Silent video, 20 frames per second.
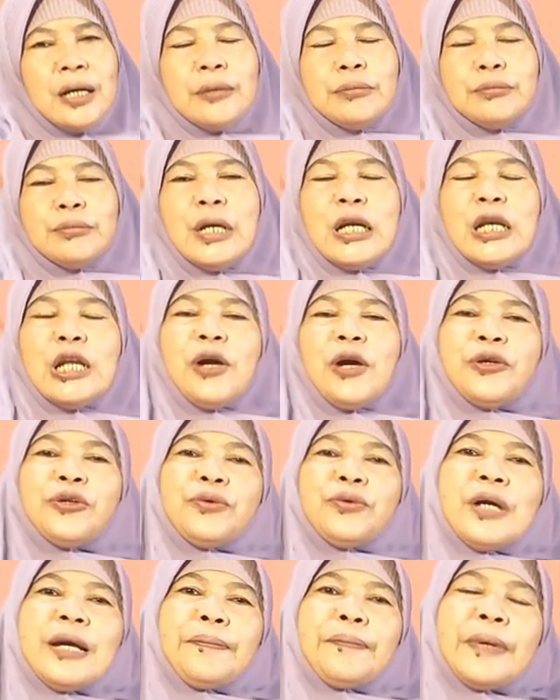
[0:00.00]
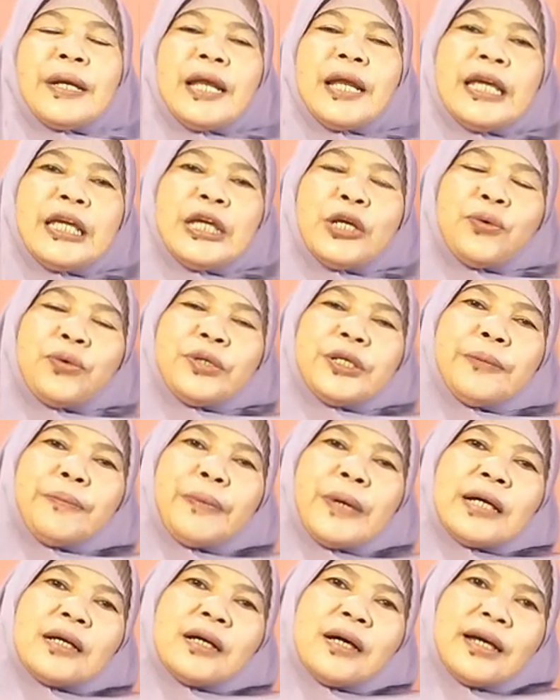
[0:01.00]
Beliau juga pernah ikut di
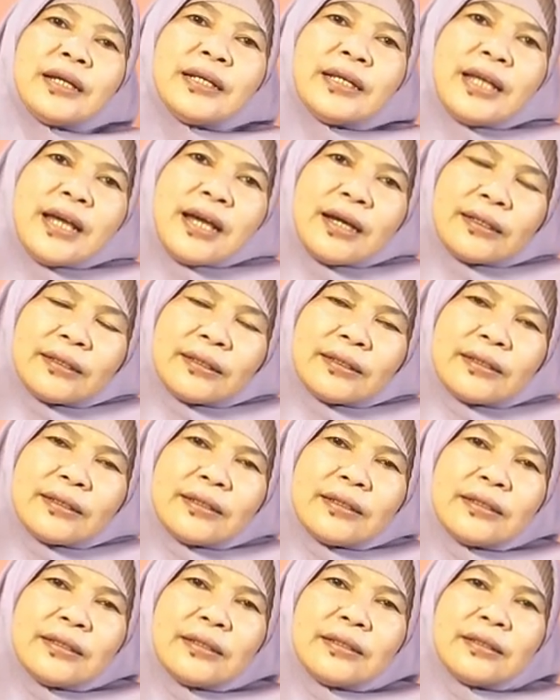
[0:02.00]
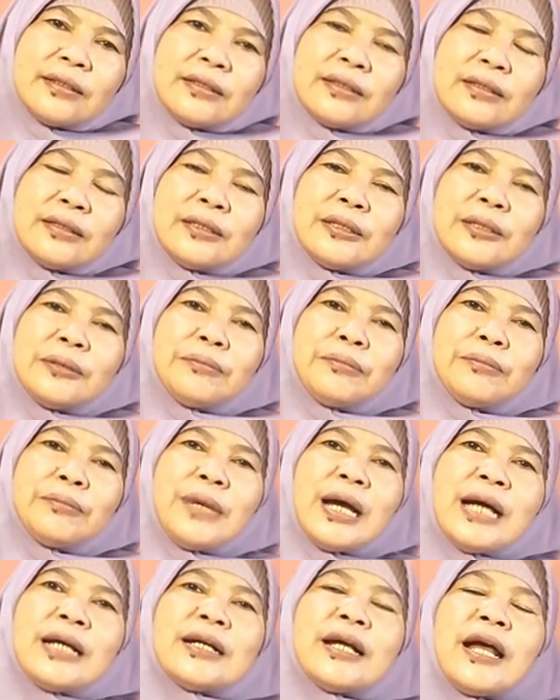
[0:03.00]
perang Khandak.
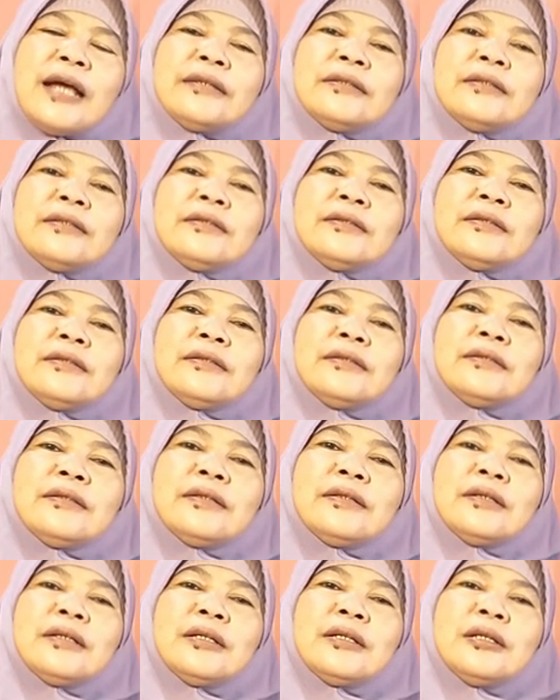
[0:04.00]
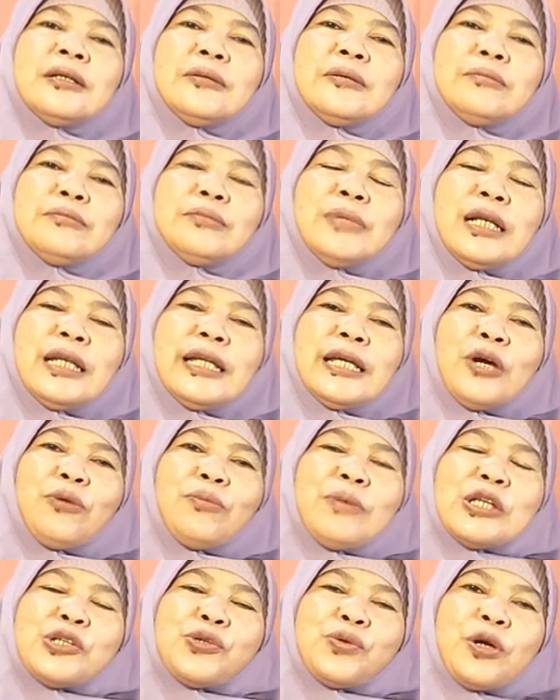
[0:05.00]
Bahkan
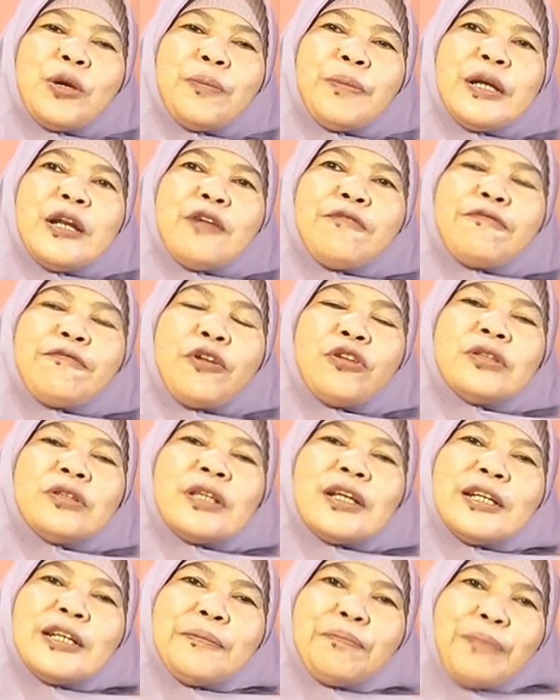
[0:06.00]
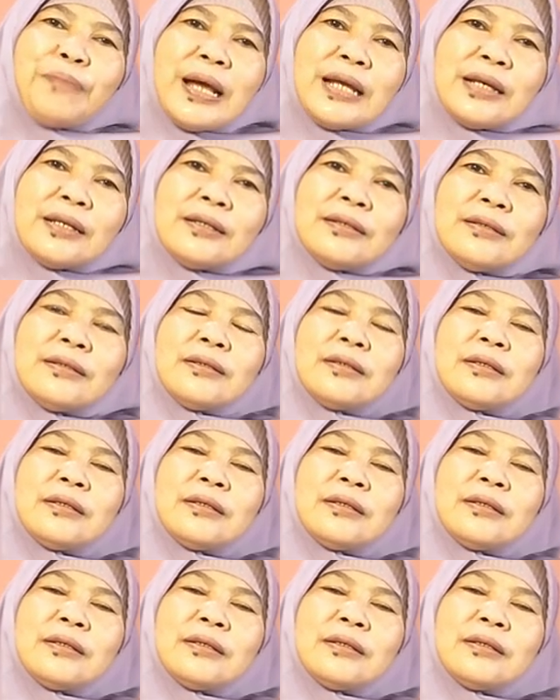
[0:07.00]
beliau masuk kepada front terdepan